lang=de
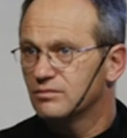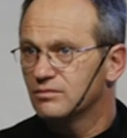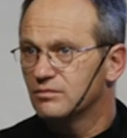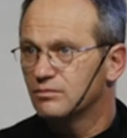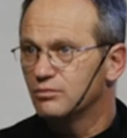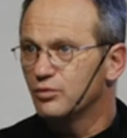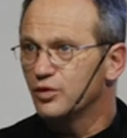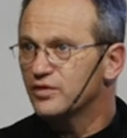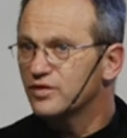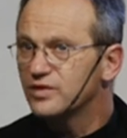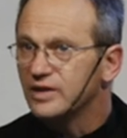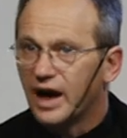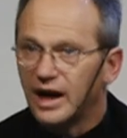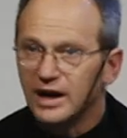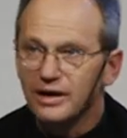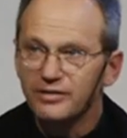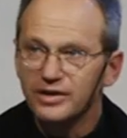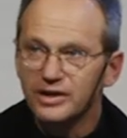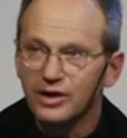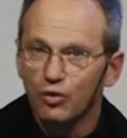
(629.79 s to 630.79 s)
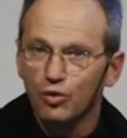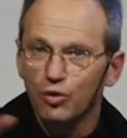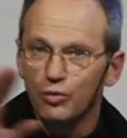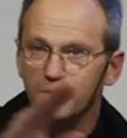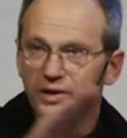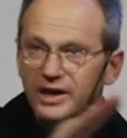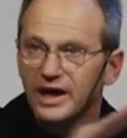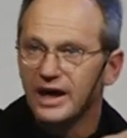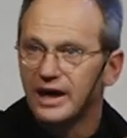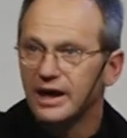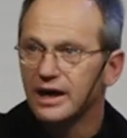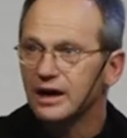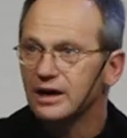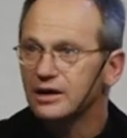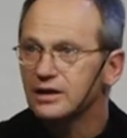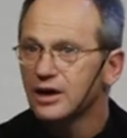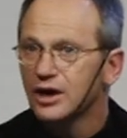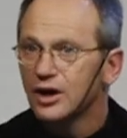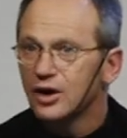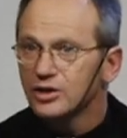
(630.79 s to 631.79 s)
Müssen alle wieder umkehren,
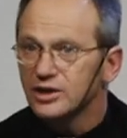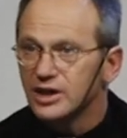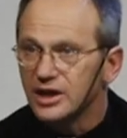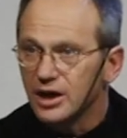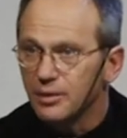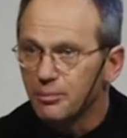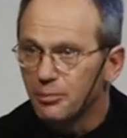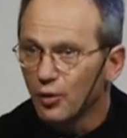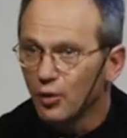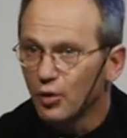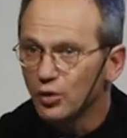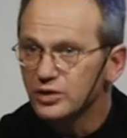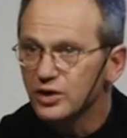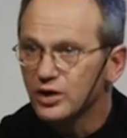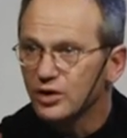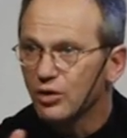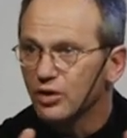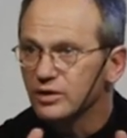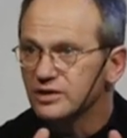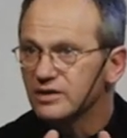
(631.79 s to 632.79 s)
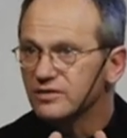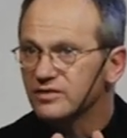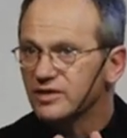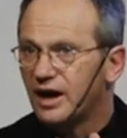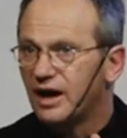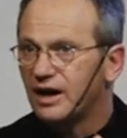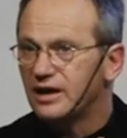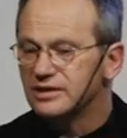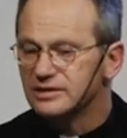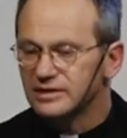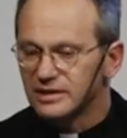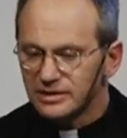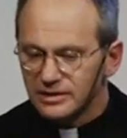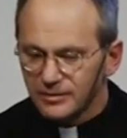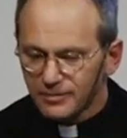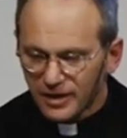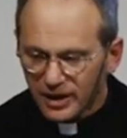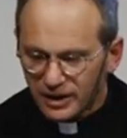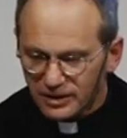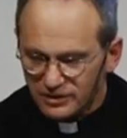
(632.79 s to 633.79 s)
die Gebote Gottes halten,
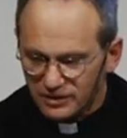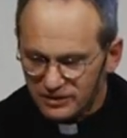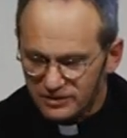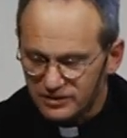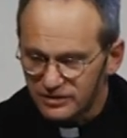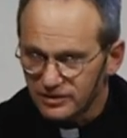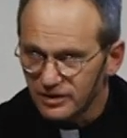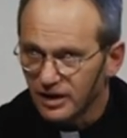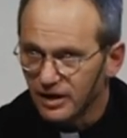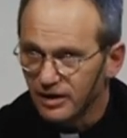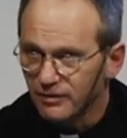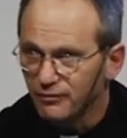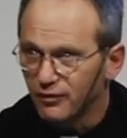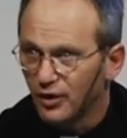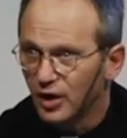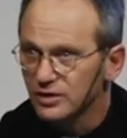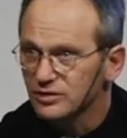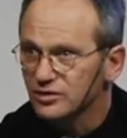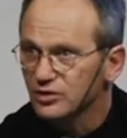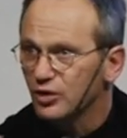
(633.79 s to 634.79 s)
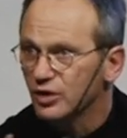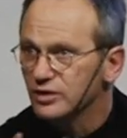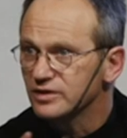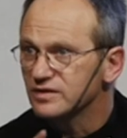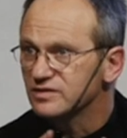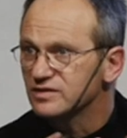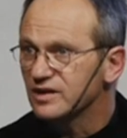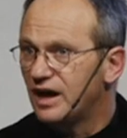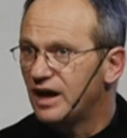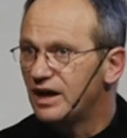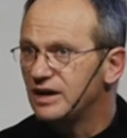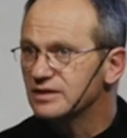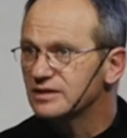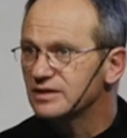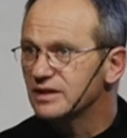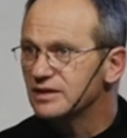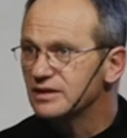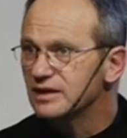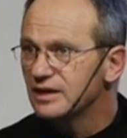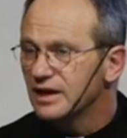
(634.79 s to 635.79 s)
das äh, Wort Gottes
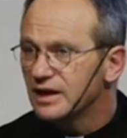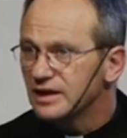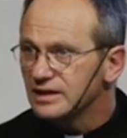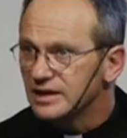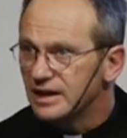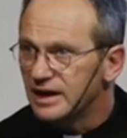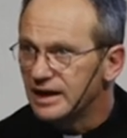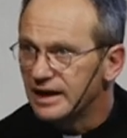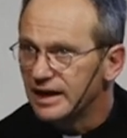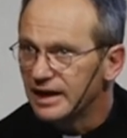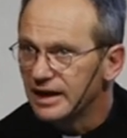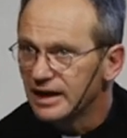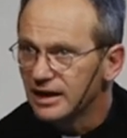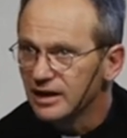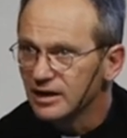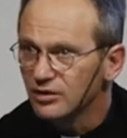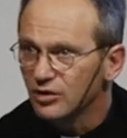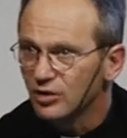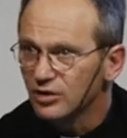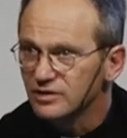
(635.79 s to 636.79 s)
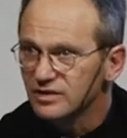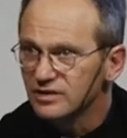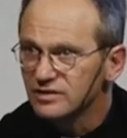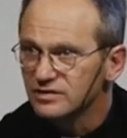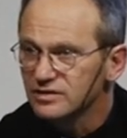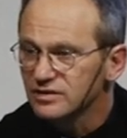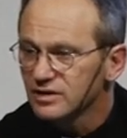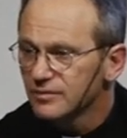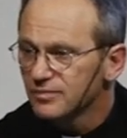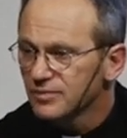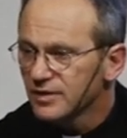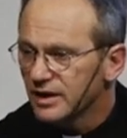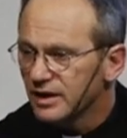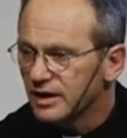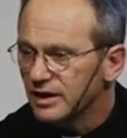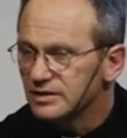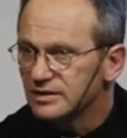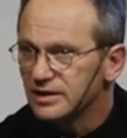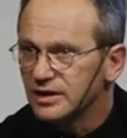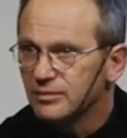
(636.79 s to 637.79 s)
halten, die Lehre Gottes,
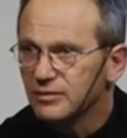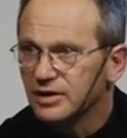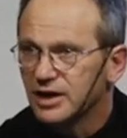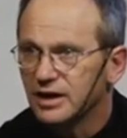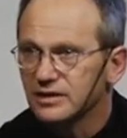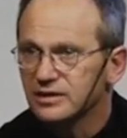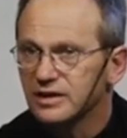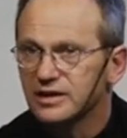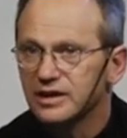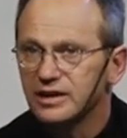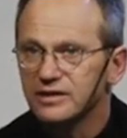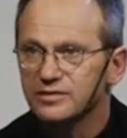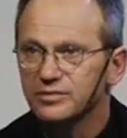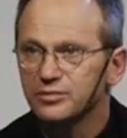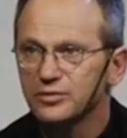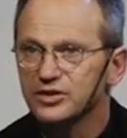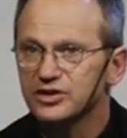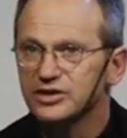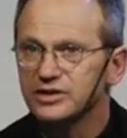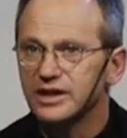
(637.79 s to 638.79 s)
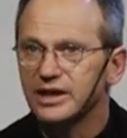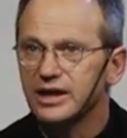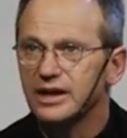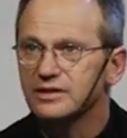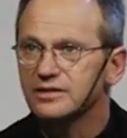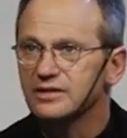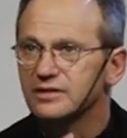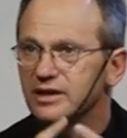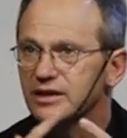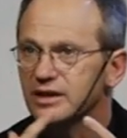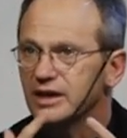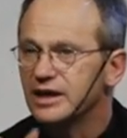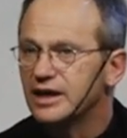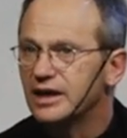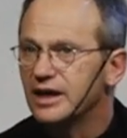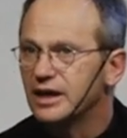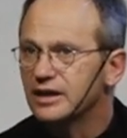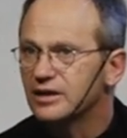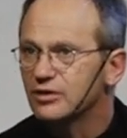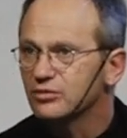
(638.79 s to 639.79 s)
äh, die im Katechismus steht, die die
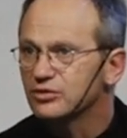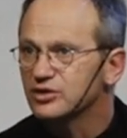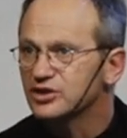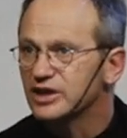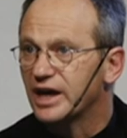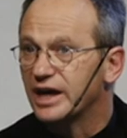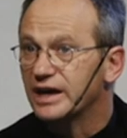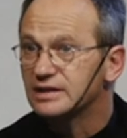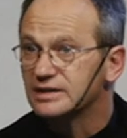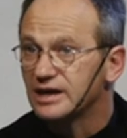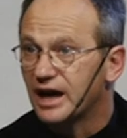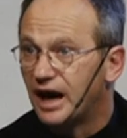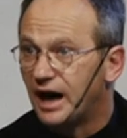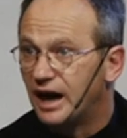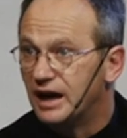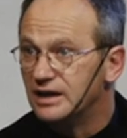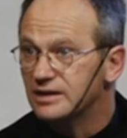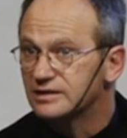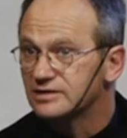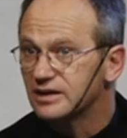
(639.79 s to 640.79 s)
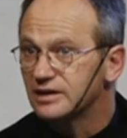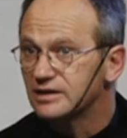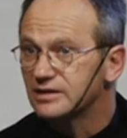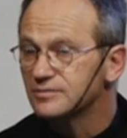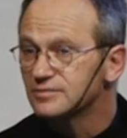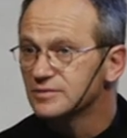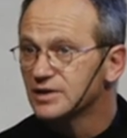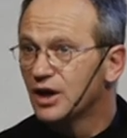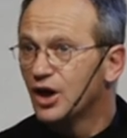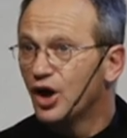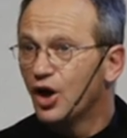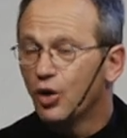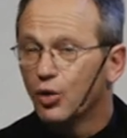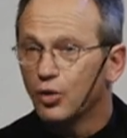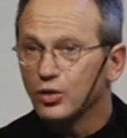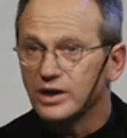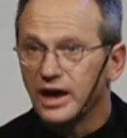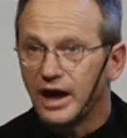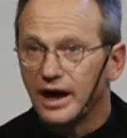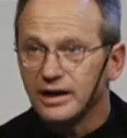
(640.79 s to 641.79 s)
Kirche uns schenkt, halten –
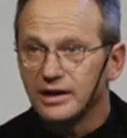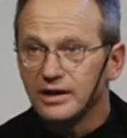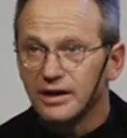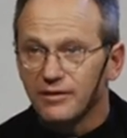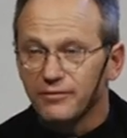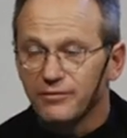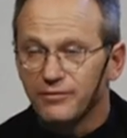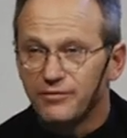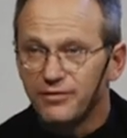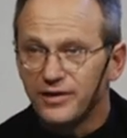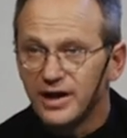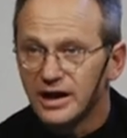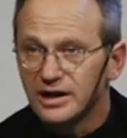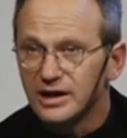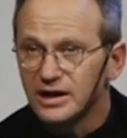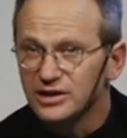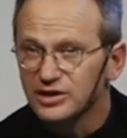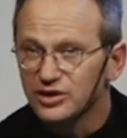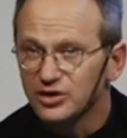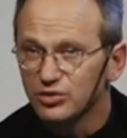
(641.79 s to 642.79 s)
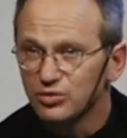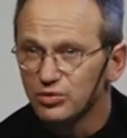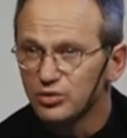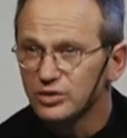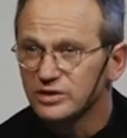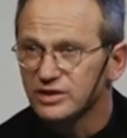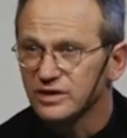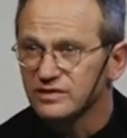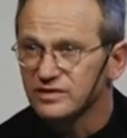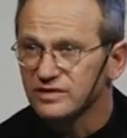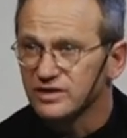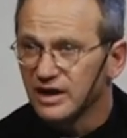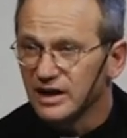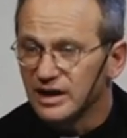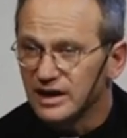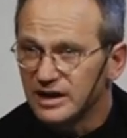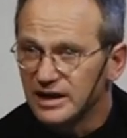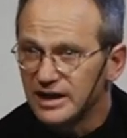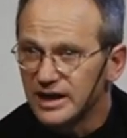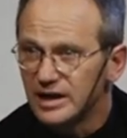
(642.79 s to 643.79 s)
und ein wirklich gutes,
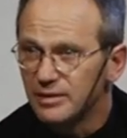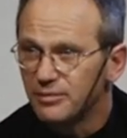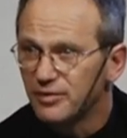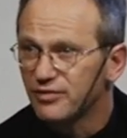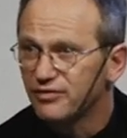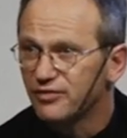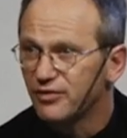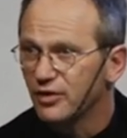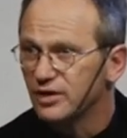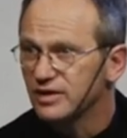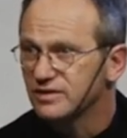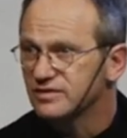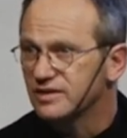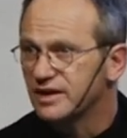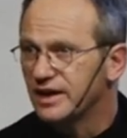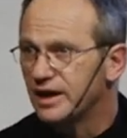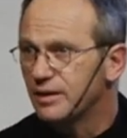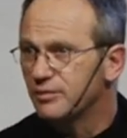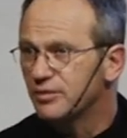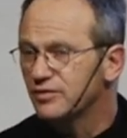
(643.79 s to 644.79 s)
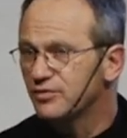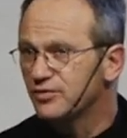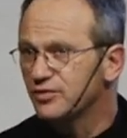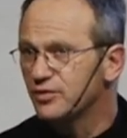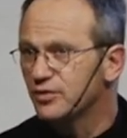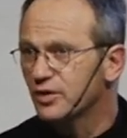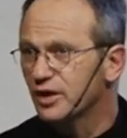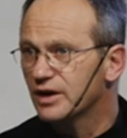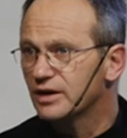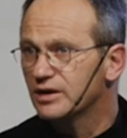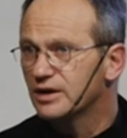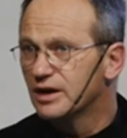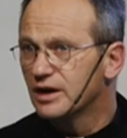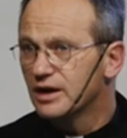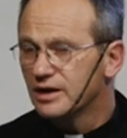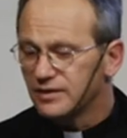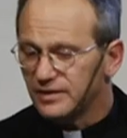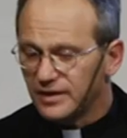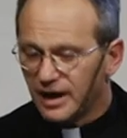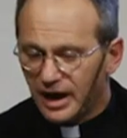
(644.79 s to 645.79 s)
liebevolles Leben führen
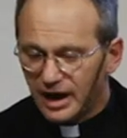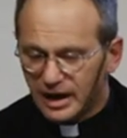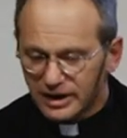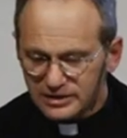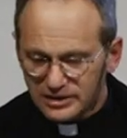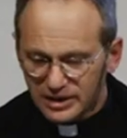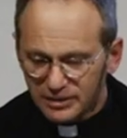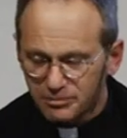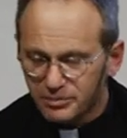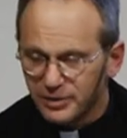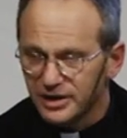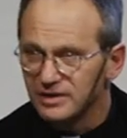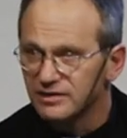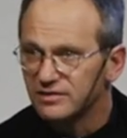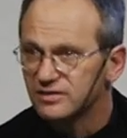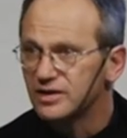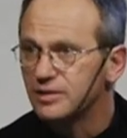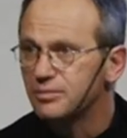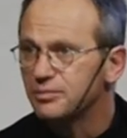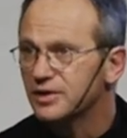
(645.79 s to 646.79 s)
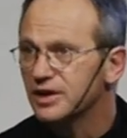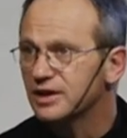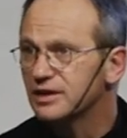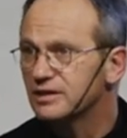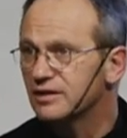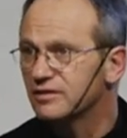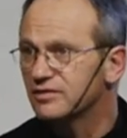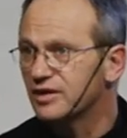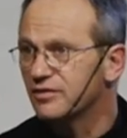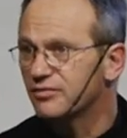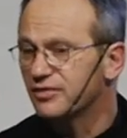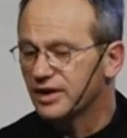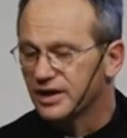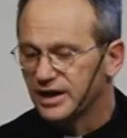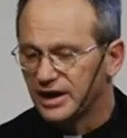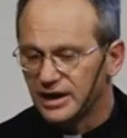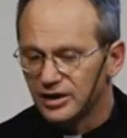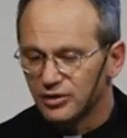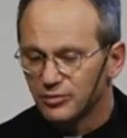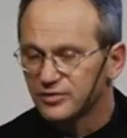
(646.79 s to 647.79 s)
nach den Prinzipien des
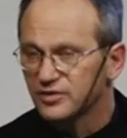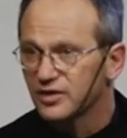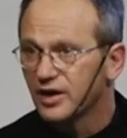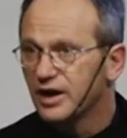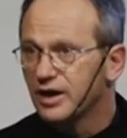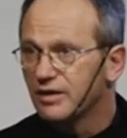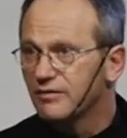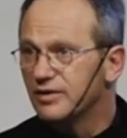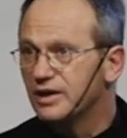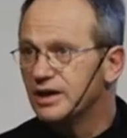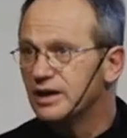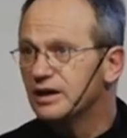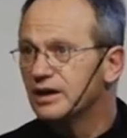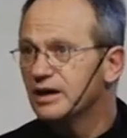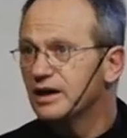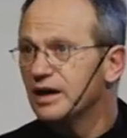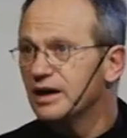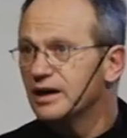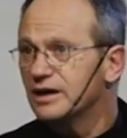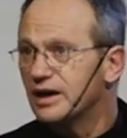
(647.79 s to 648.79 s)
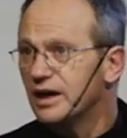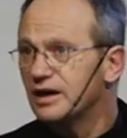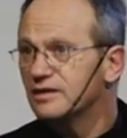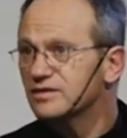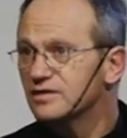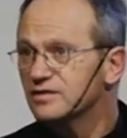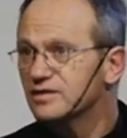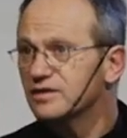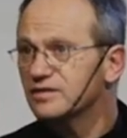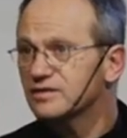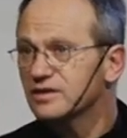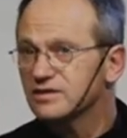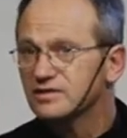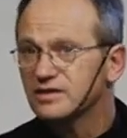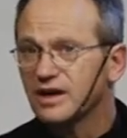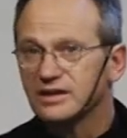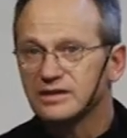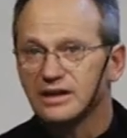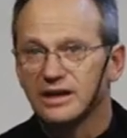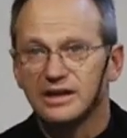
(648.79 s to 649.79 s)
Evangeliums, wie Jesus es
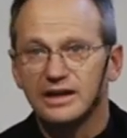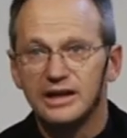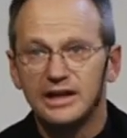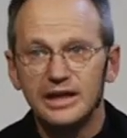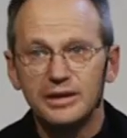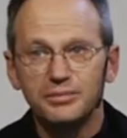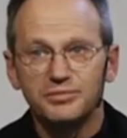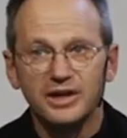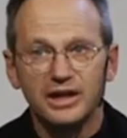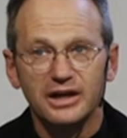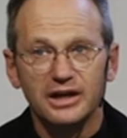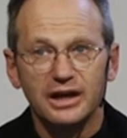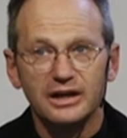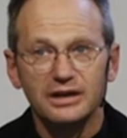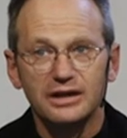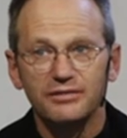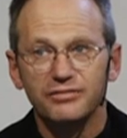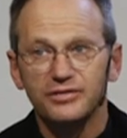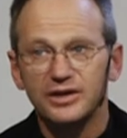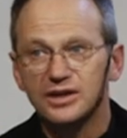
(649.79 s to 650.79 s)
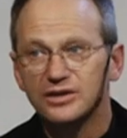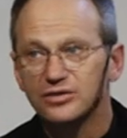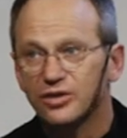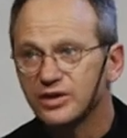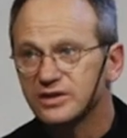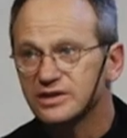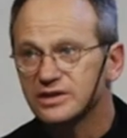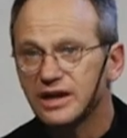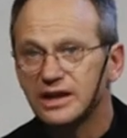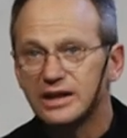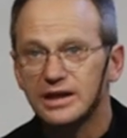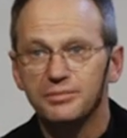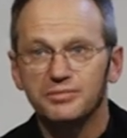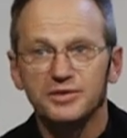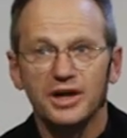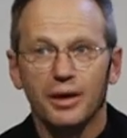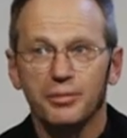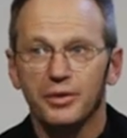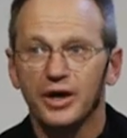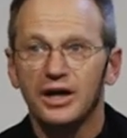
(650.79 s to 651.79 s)
gesagt hat, liebt einander, wie ich euch geliebt
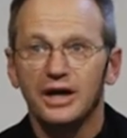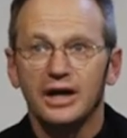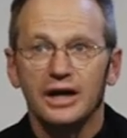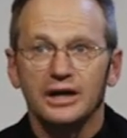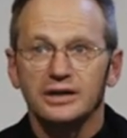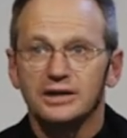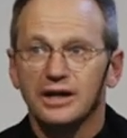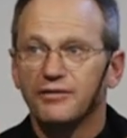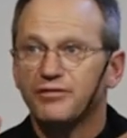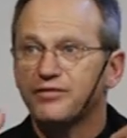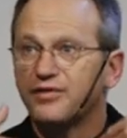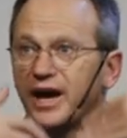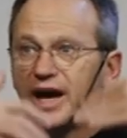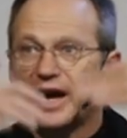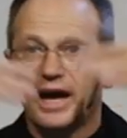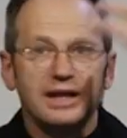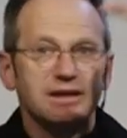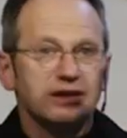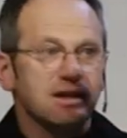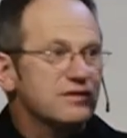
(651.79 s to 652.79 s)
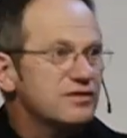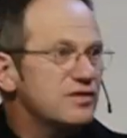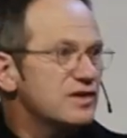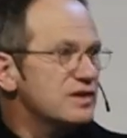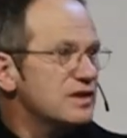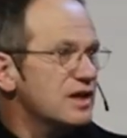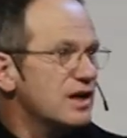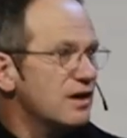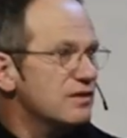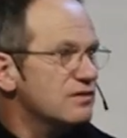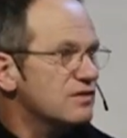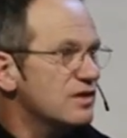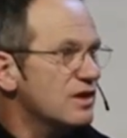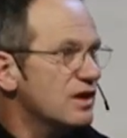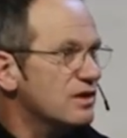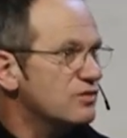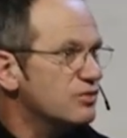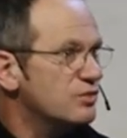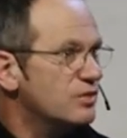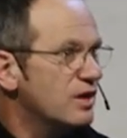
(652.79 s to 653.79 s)
habe, dann verändert sich die ganze
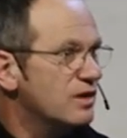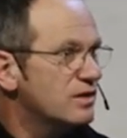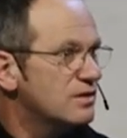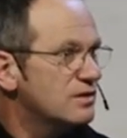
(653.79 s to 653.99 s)
Natur.